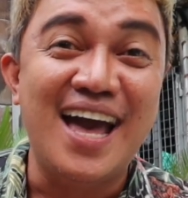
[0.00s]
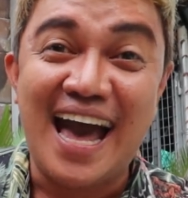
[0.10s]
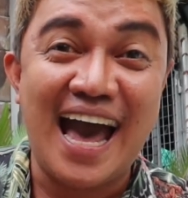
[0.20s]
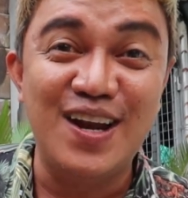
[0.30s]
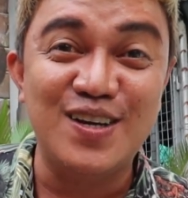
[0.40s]

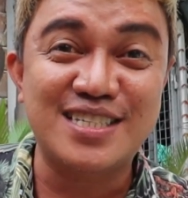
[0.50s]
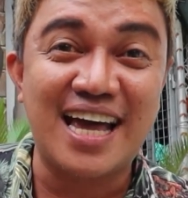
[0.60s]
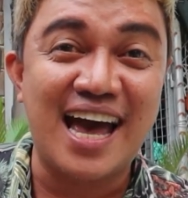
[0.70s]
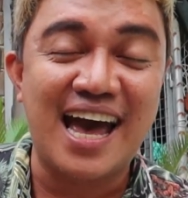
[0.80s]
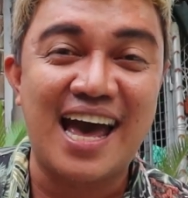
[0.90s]
Halos
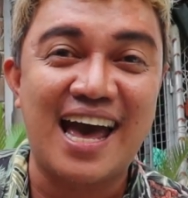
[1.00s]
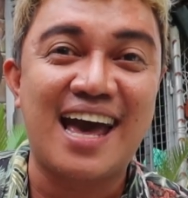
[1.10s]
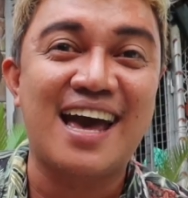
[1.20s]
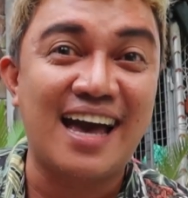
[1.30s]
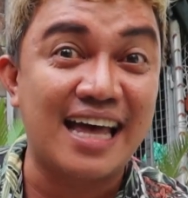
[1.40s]
sa uh,
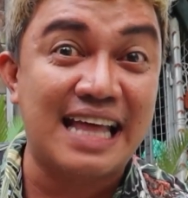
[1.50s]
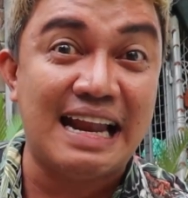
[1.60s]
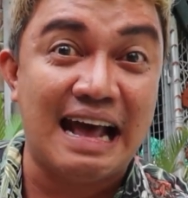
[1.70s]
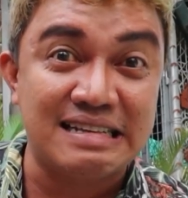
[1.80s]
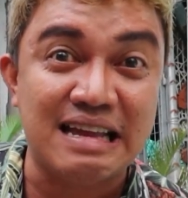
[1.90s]

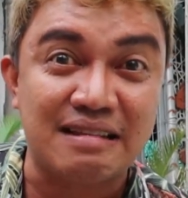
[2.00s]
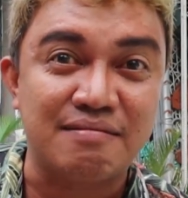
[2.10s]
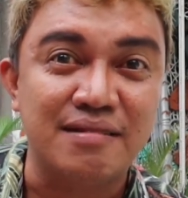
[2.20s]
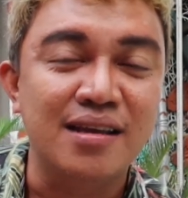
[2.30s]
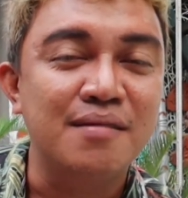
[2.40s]
kadalasan,
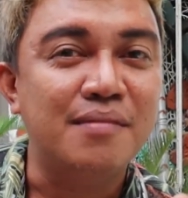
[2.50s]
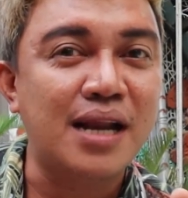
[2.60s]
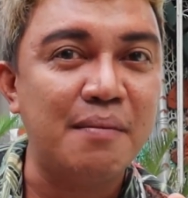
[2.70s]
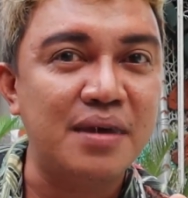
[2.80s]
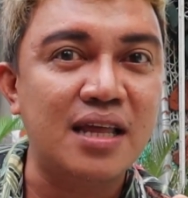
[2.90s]

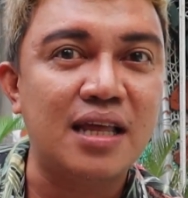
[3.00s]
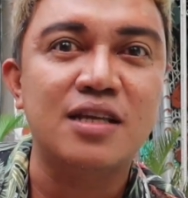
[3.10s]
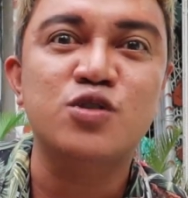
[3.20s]
marami yan eh.